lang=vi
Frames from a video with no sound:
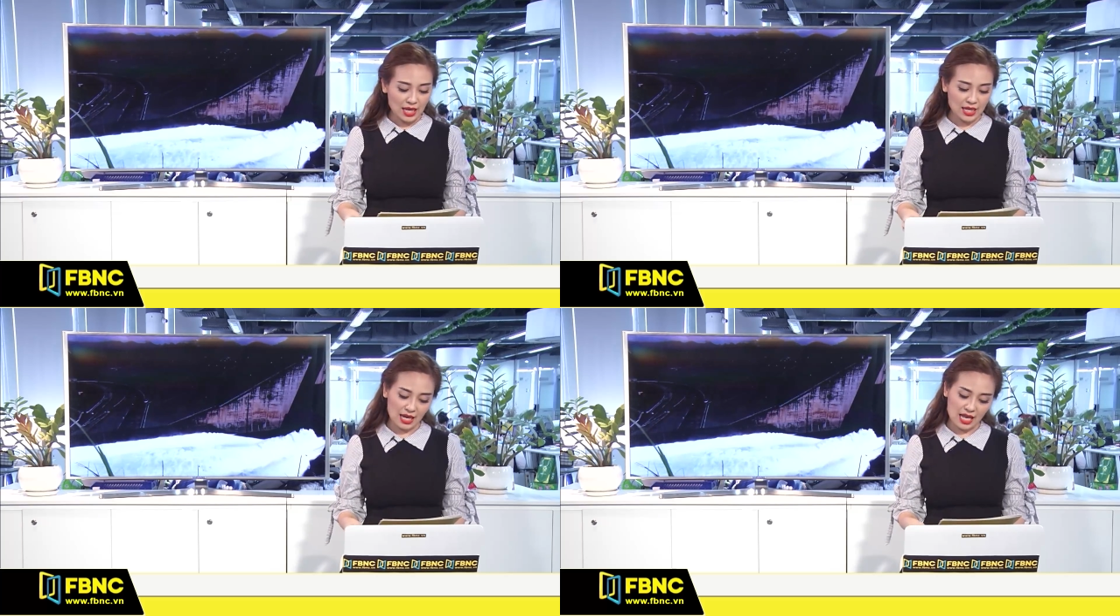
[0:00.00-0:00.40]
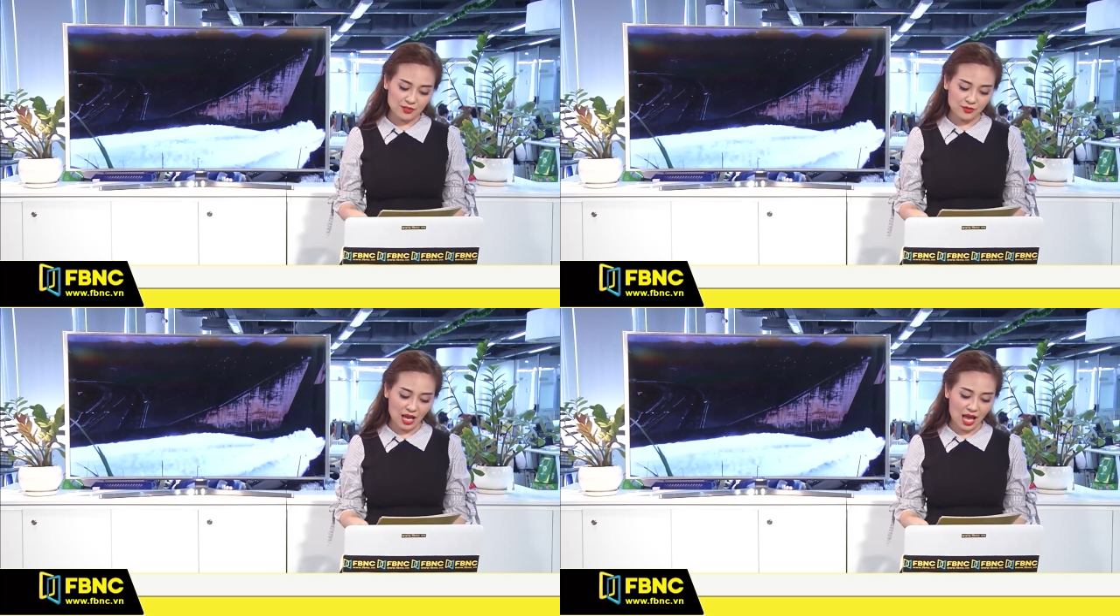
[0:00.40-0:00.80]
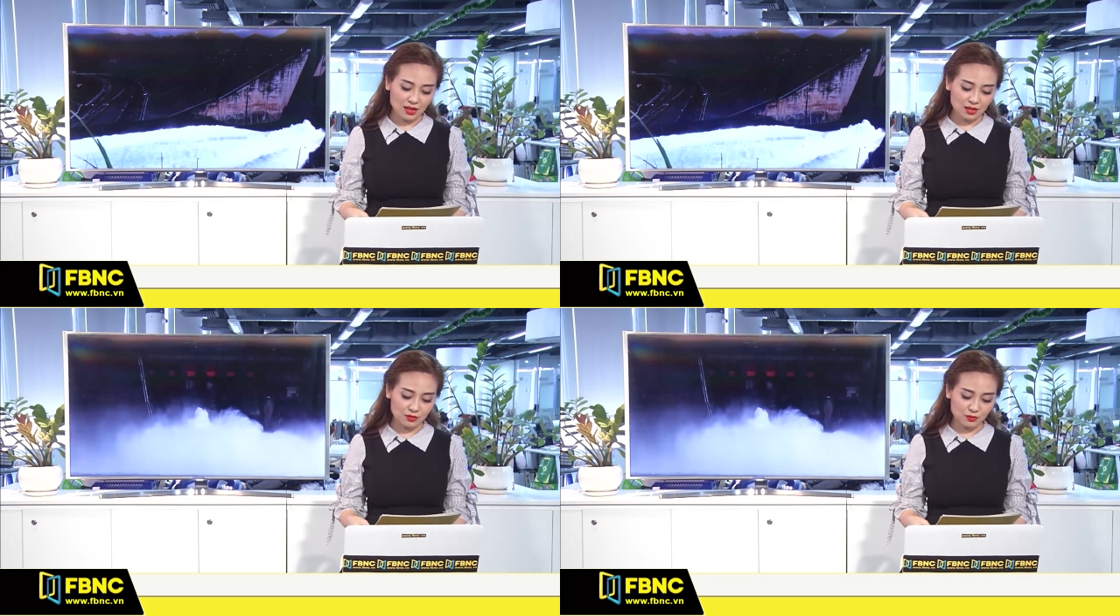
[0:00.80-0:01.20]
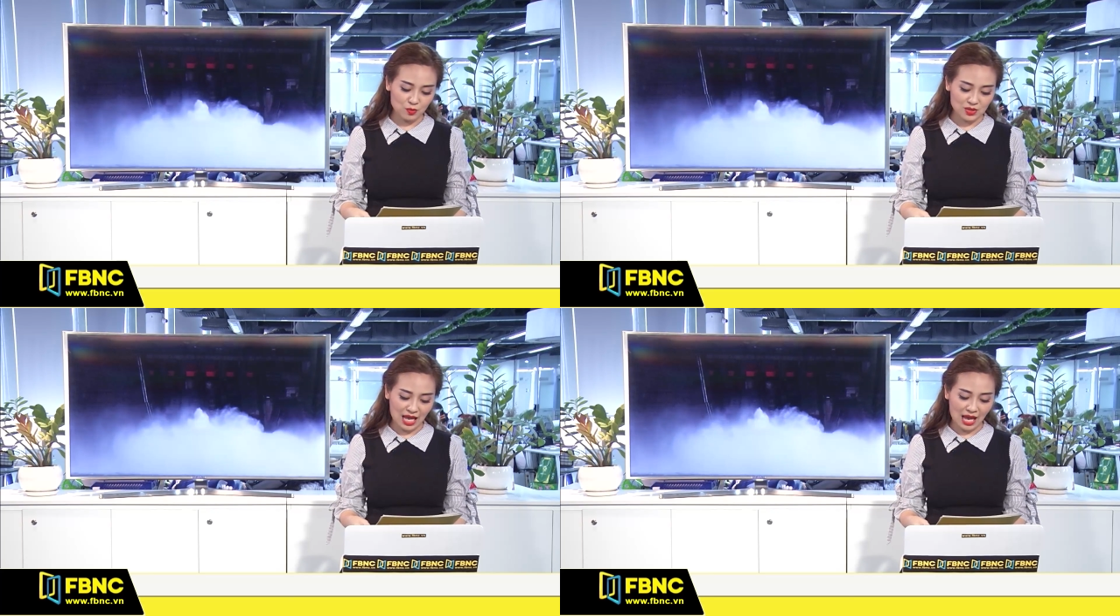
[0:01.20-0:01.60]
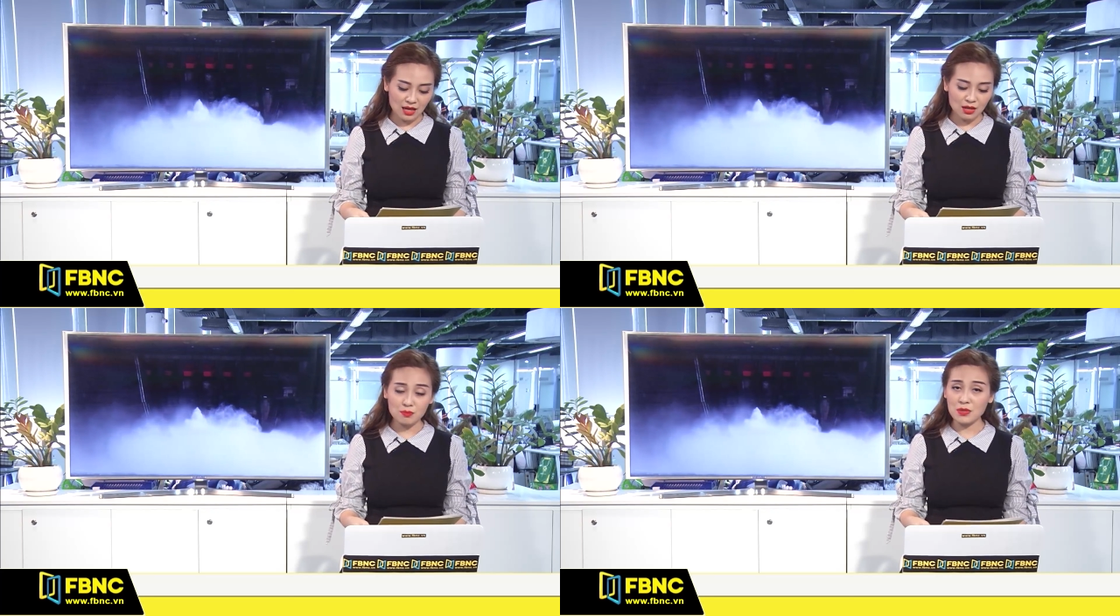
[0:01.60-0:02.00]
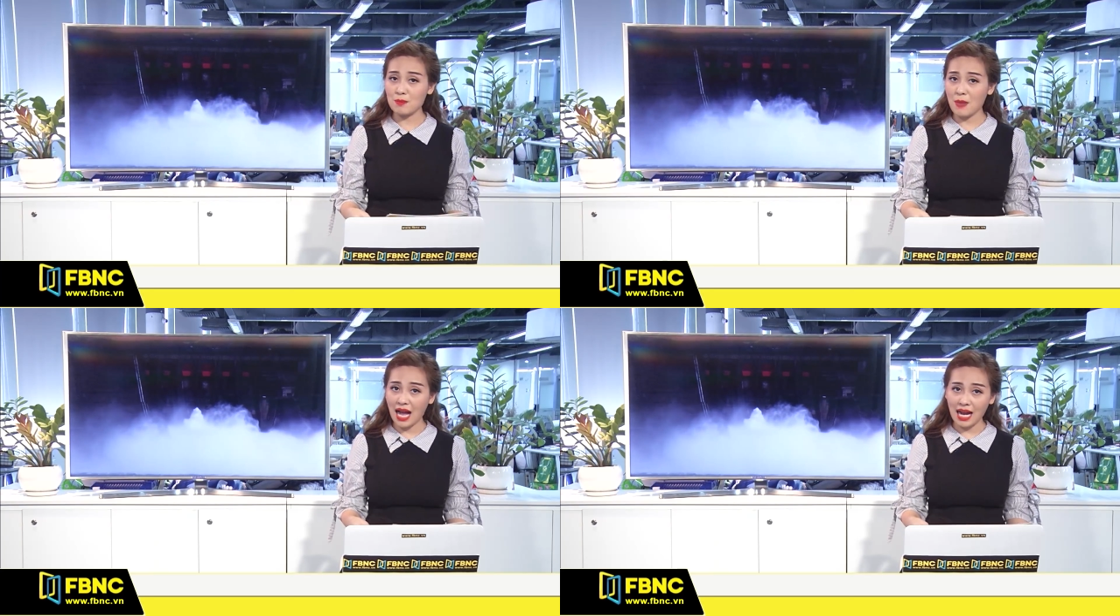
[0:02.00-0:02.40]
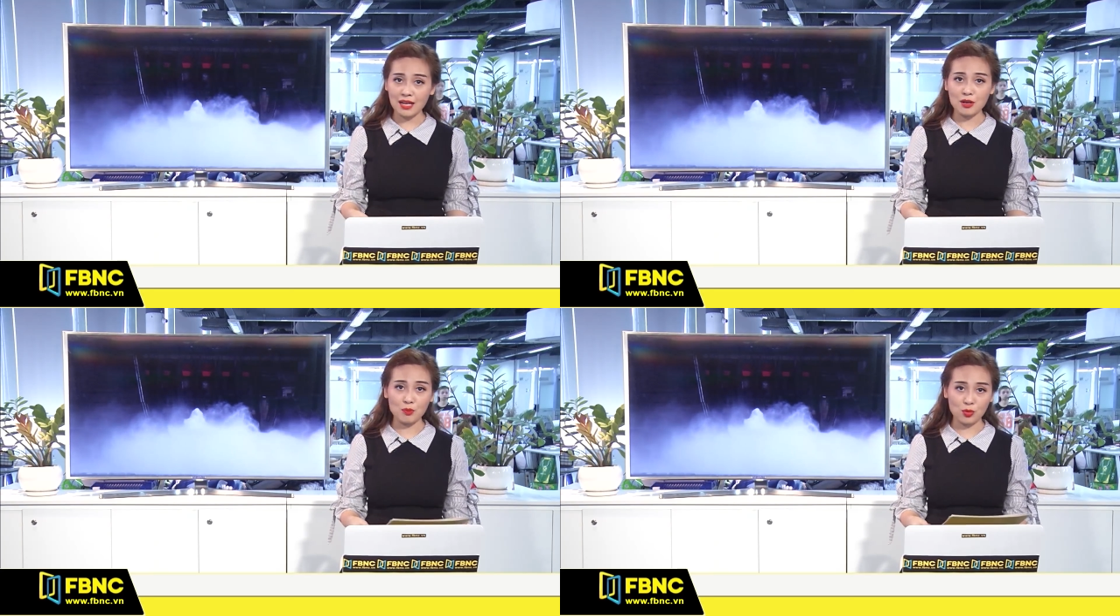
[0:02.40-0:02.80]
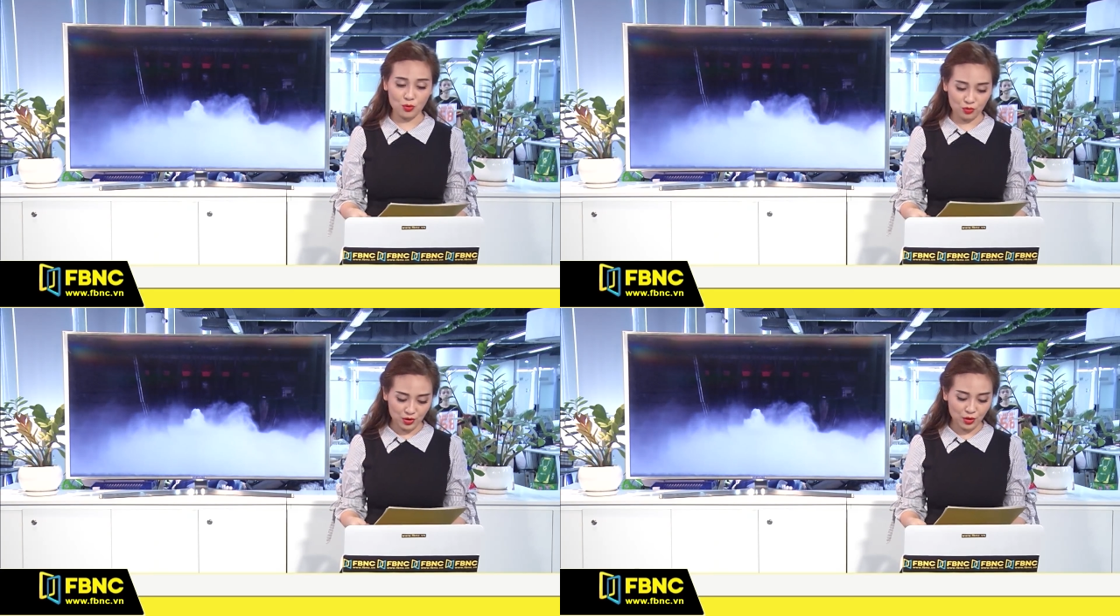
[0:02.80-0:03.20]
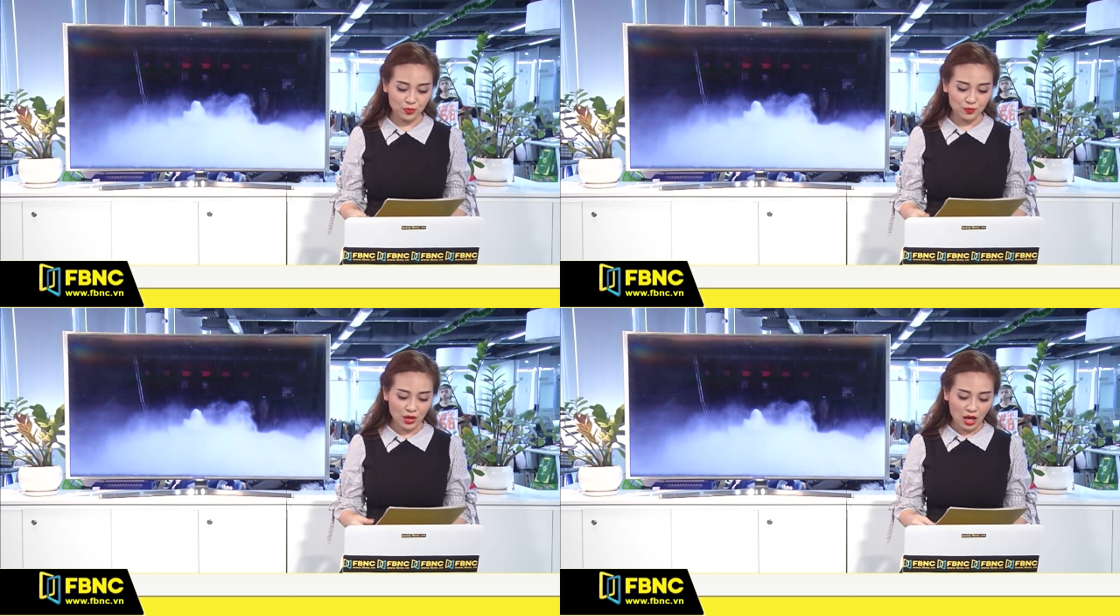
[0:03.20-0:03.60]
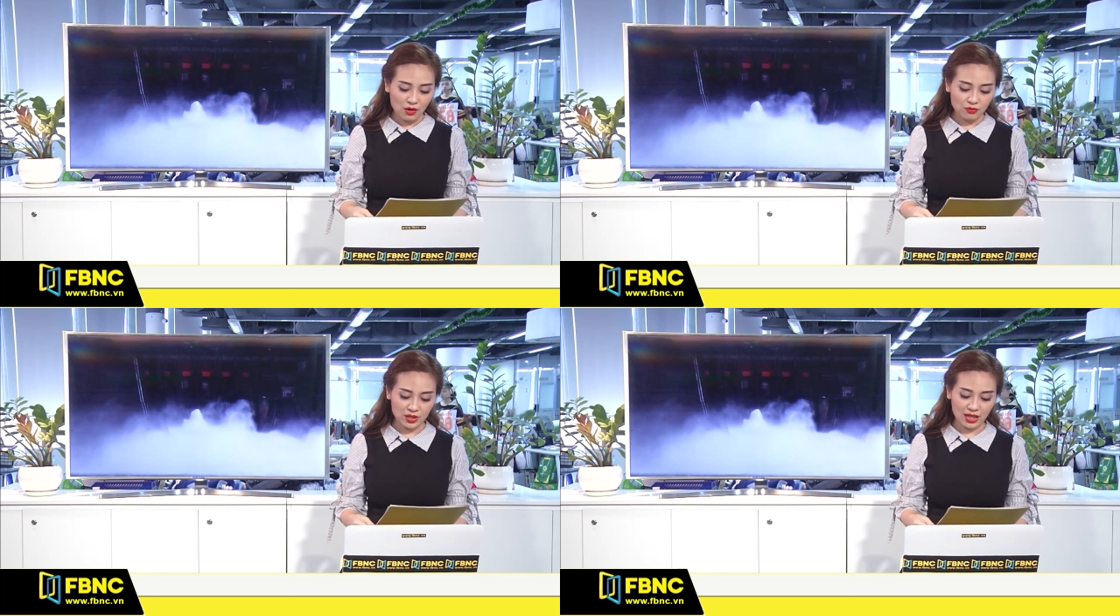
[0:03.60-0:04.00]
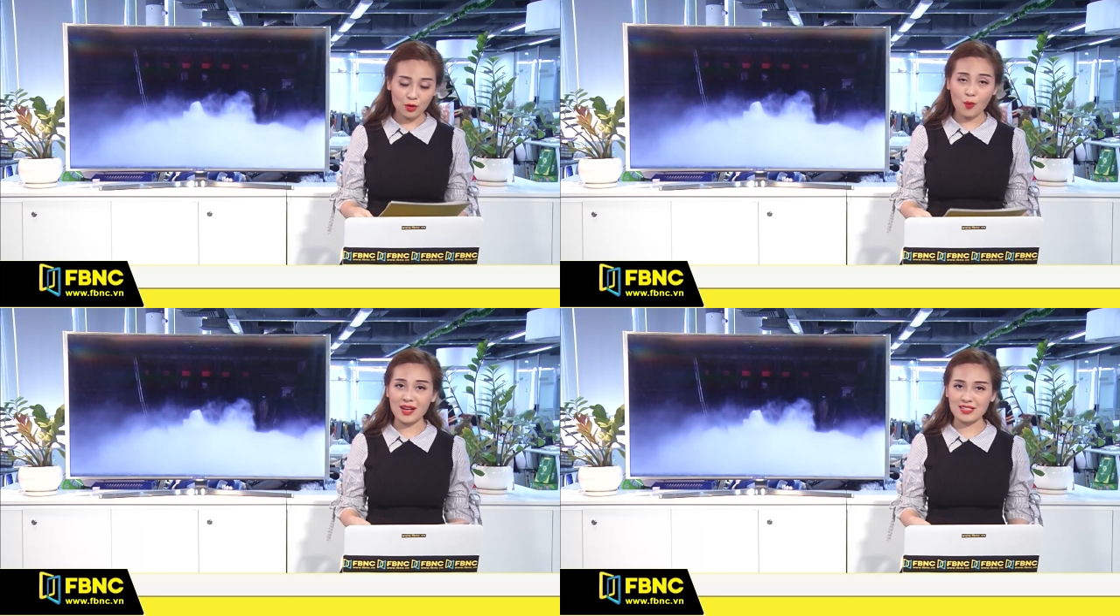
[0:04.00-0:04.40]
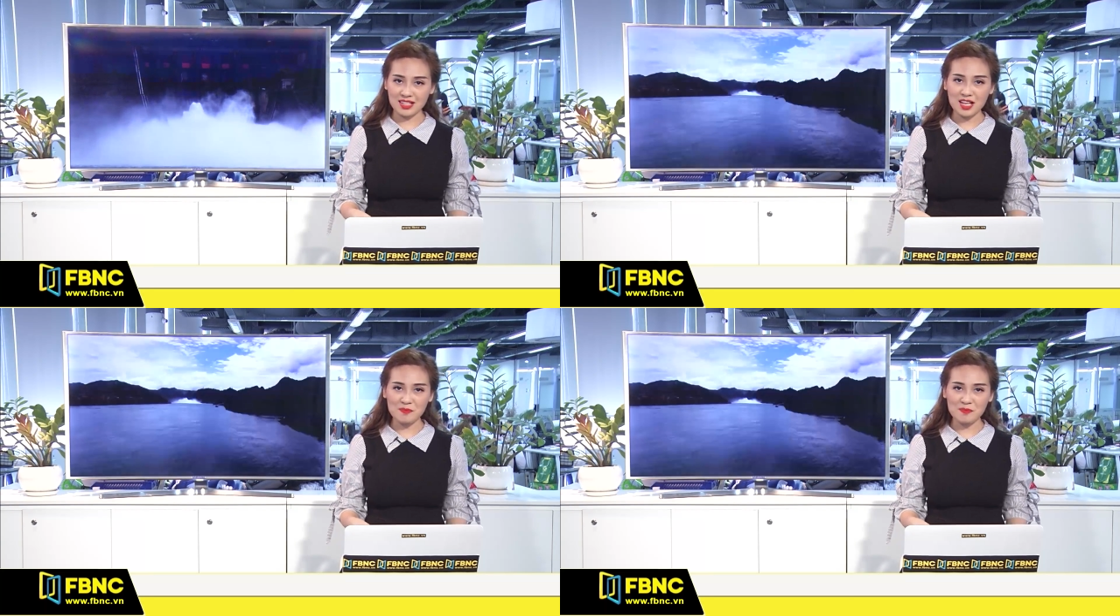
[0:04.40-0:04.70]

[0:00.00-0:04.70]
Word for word: Hiện SVH ở vùng giá hơn 13.000 đồng một cổ phiếu với thanh khoản rất thấp.